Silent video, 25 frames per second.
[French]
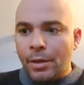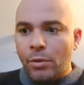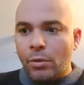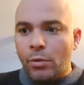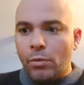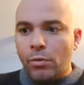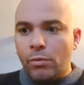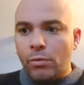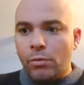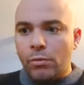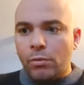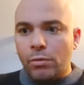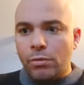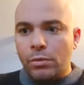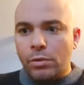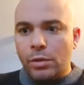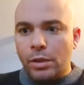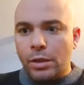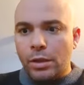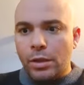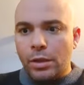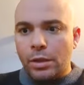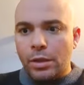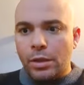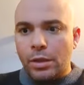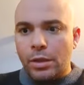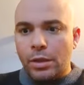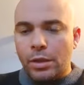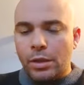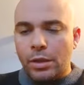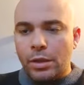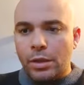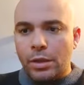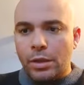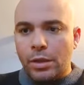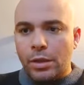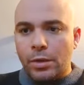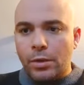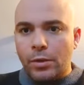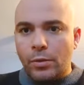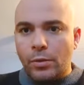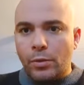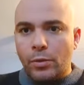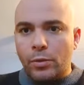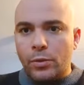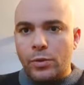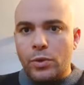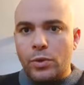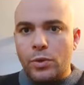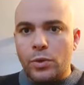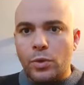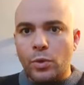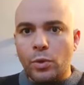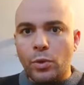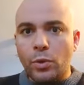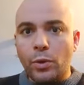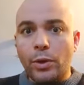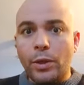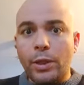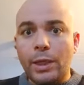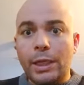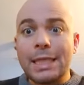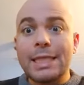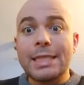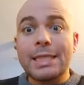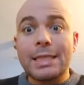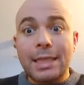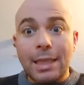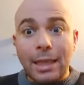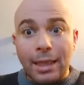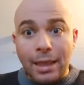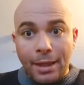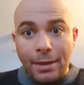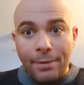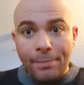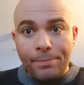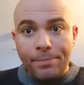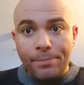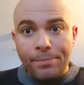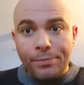euh, on se restreint